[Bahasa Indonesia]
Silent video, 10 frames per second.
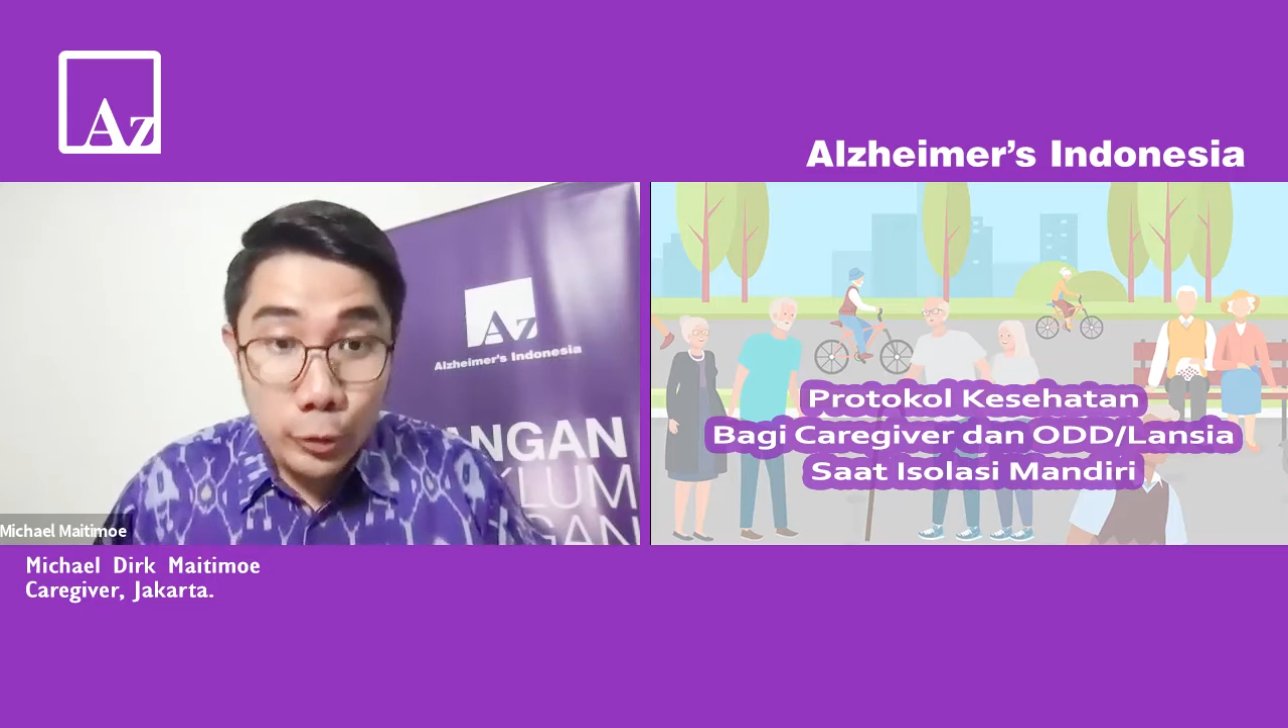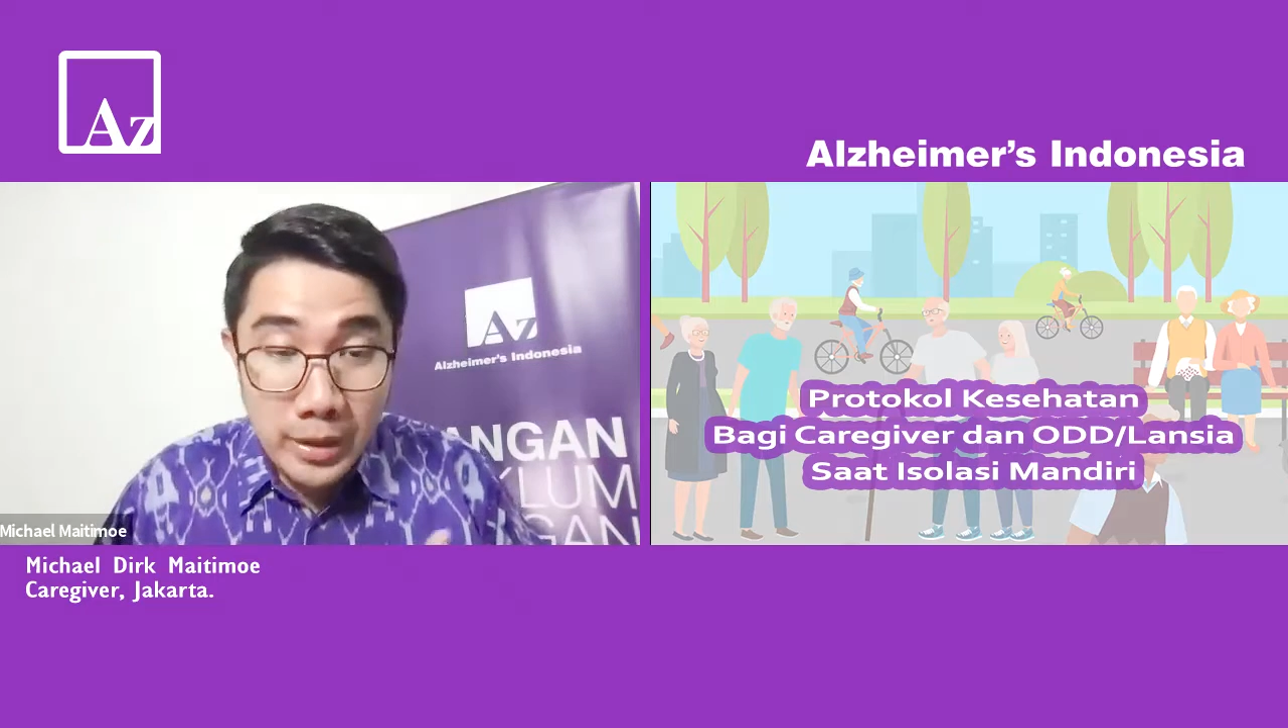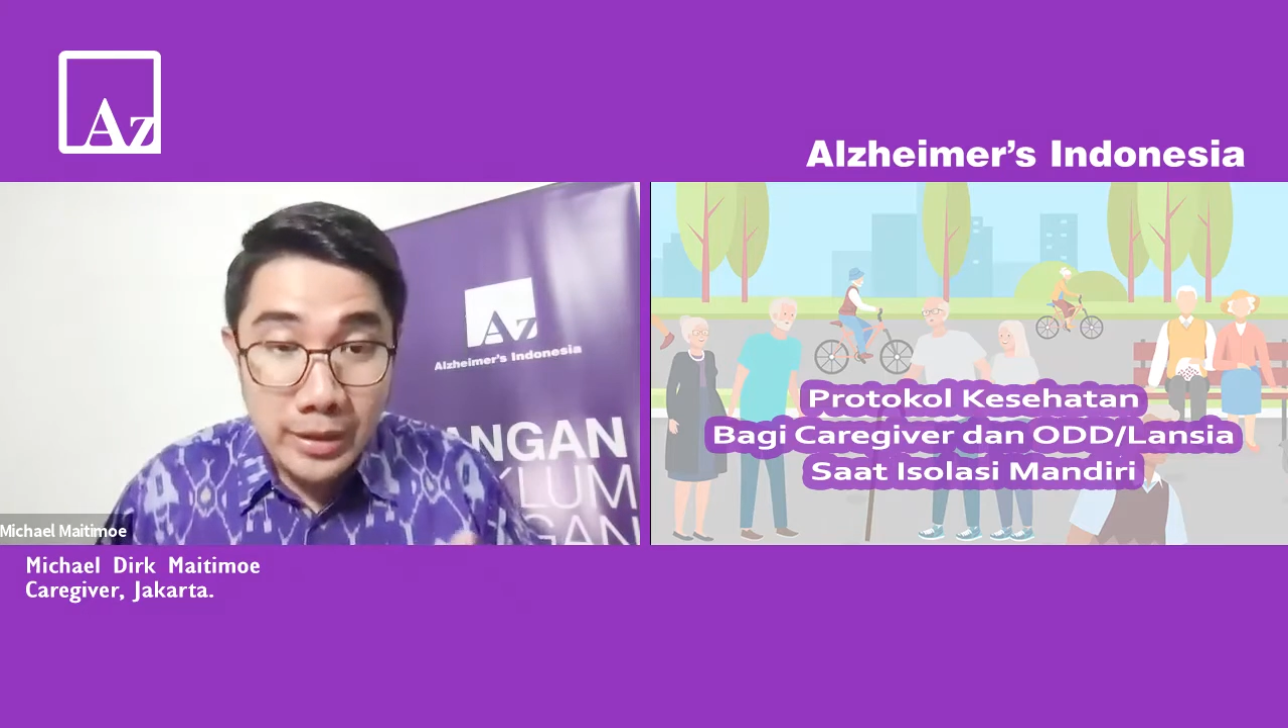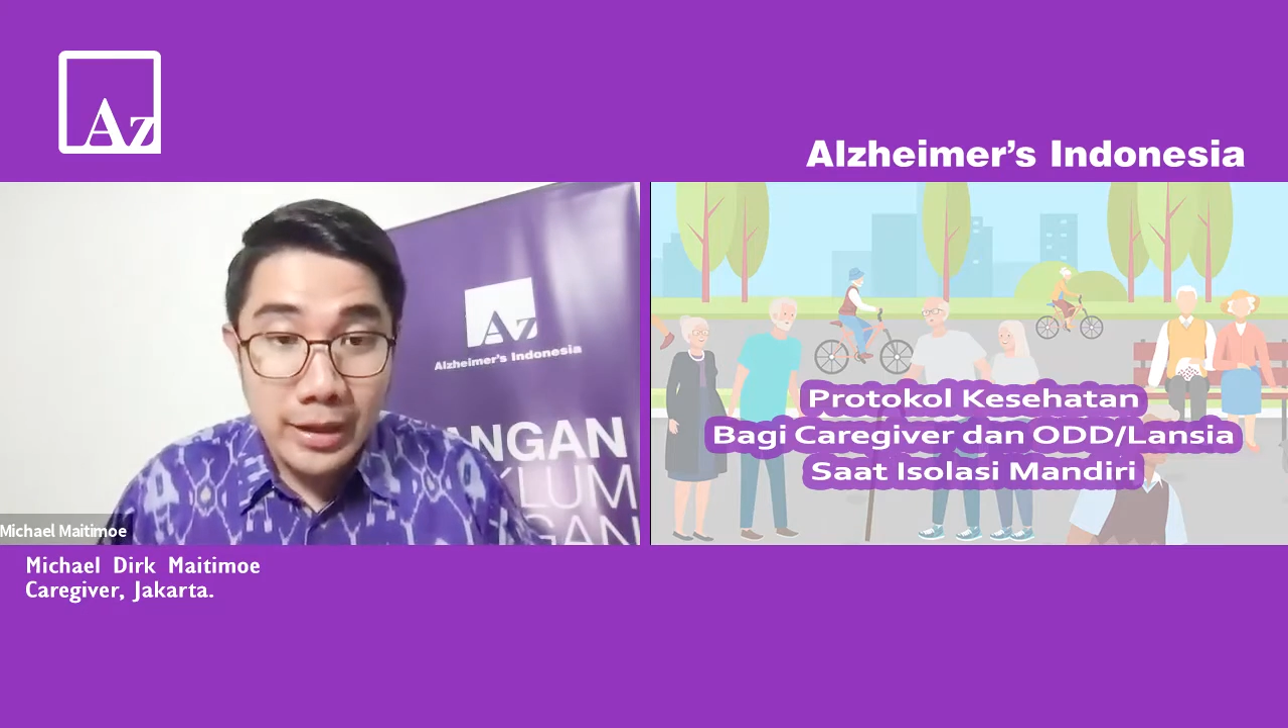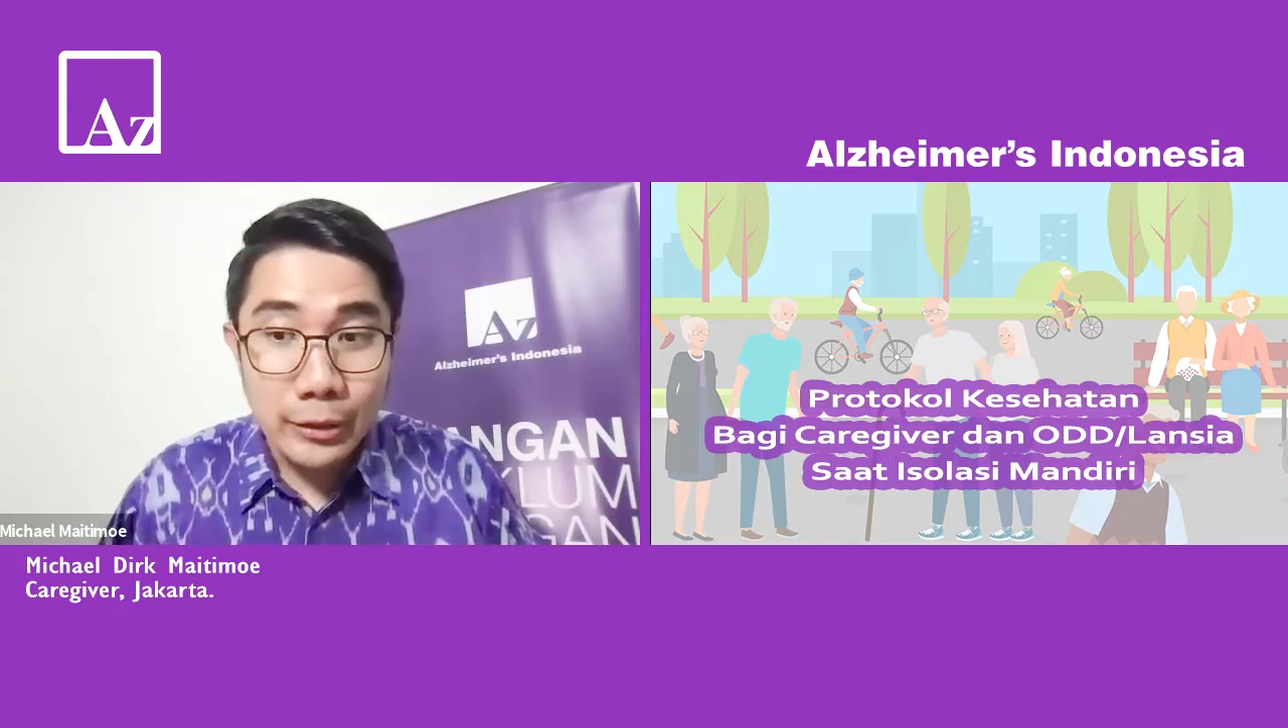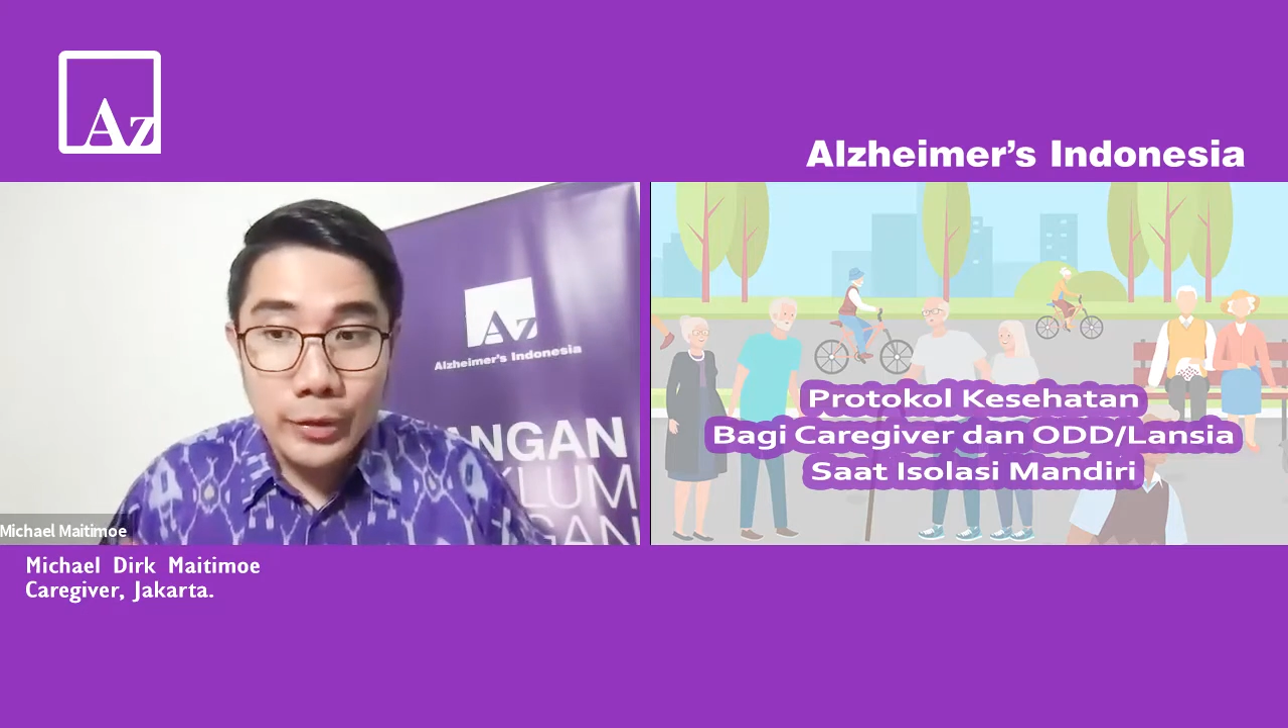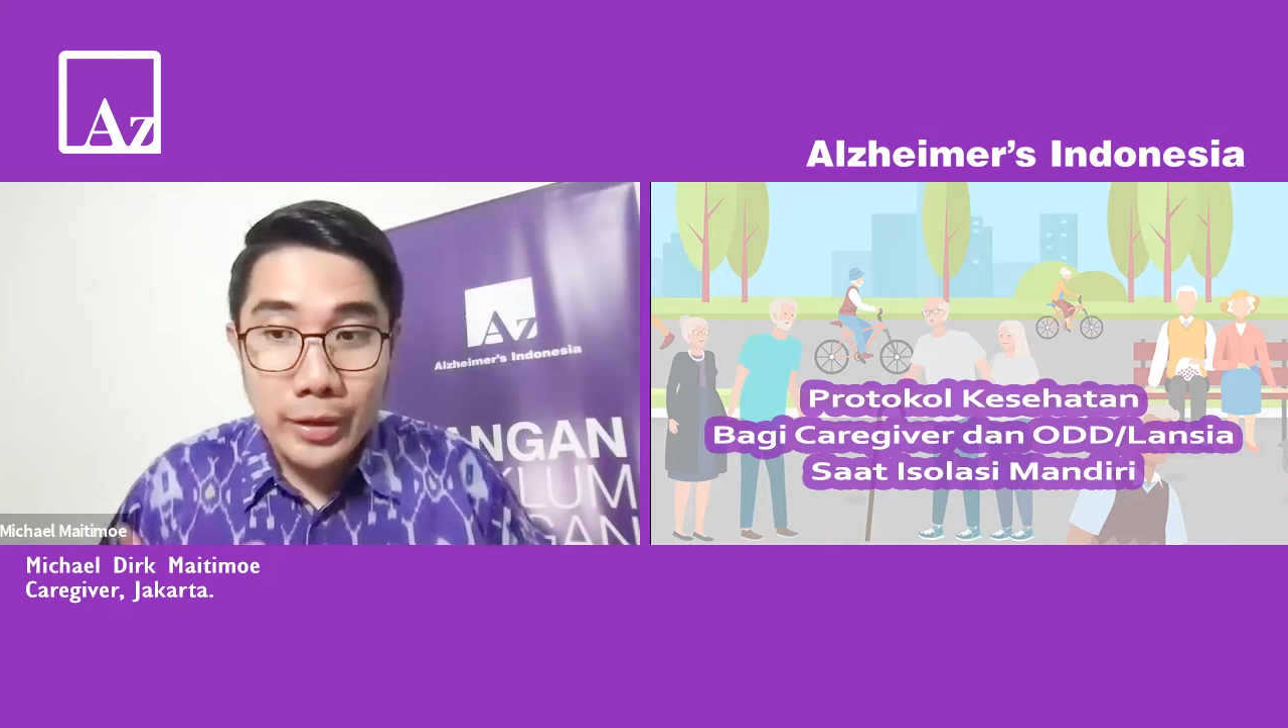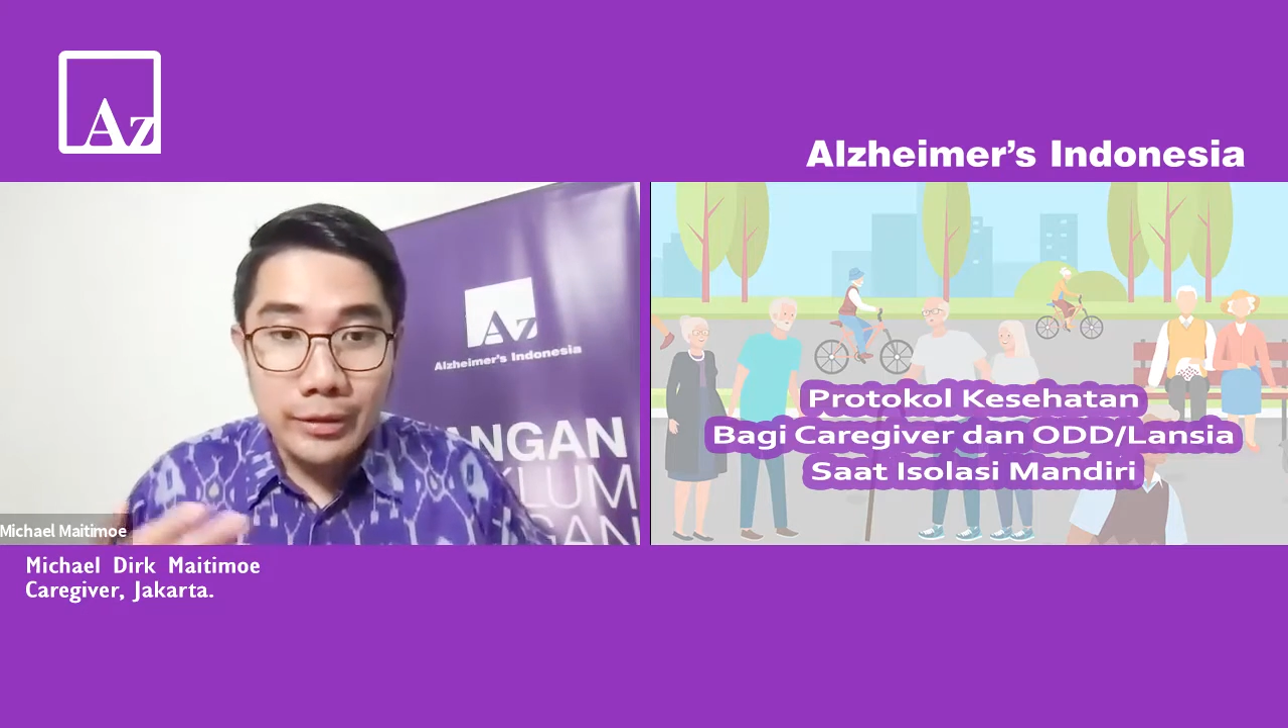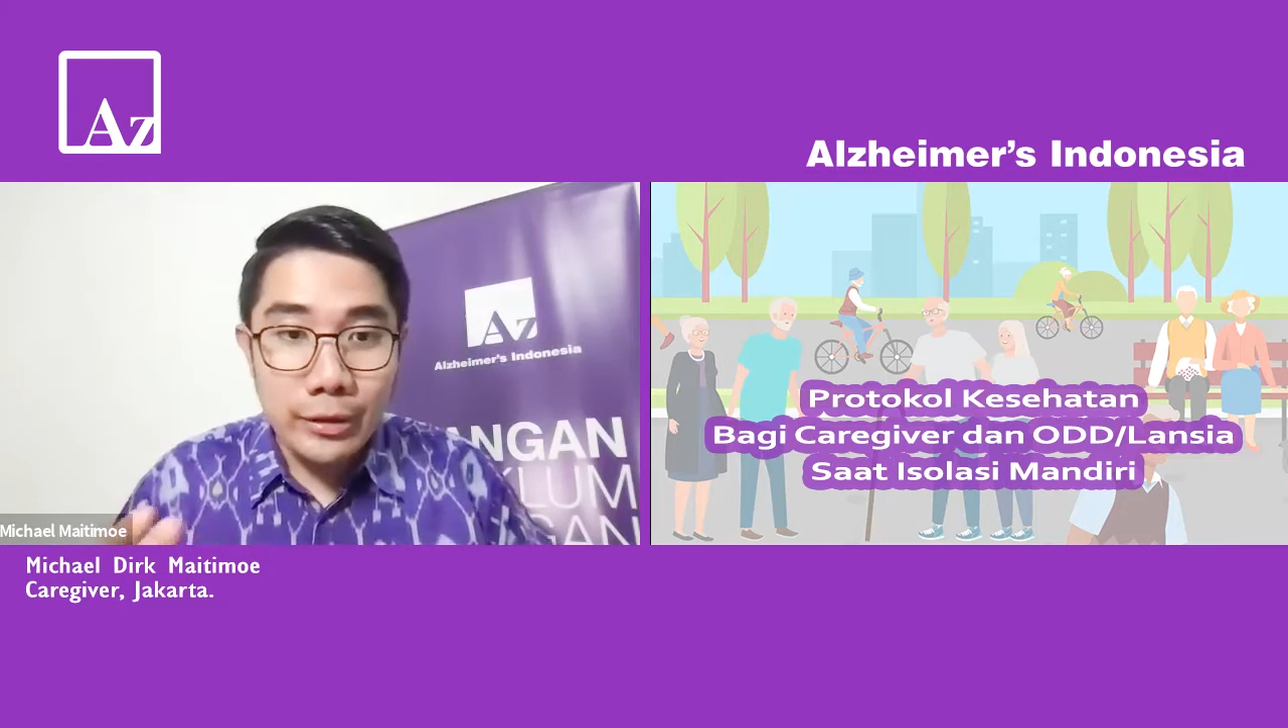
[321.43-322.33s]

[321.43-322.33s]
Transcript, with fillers: rumah ya itu kan